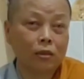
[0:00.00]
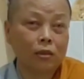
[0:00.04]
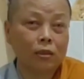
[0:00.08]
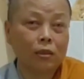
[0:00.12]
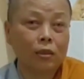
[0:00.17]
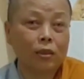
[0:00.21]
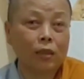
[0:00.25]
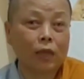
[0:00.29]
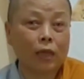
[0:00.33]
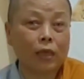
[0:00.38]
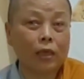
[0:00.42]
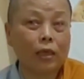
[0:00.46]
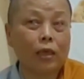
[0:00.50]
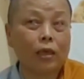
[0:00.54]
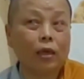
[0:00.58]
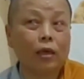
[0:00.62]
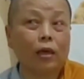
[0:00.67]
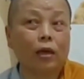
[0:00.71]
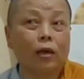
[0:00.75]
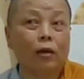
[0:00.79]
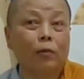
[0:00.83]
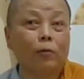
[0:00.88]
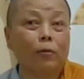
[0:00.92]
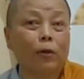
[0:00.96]
Tại vì
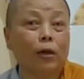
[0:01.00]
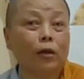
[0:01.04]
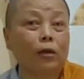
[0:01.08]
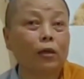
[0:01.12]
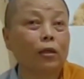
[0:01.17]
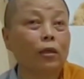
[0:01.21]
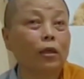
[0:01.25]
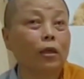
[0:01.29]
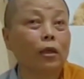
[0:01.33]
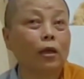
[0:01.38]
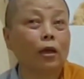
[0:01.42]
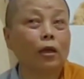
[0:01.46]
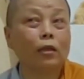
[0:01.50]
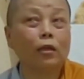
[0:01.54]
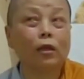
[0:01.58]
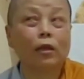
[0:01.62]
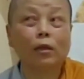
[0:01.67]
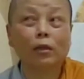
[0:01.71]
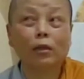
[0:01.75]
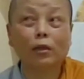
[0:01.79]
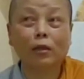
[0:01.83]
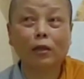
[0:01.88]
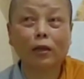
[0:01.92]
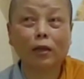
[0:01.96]
á, Phật á thì ở
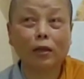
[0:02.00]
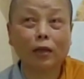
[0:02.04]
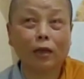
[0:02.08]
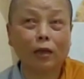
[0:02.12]
trên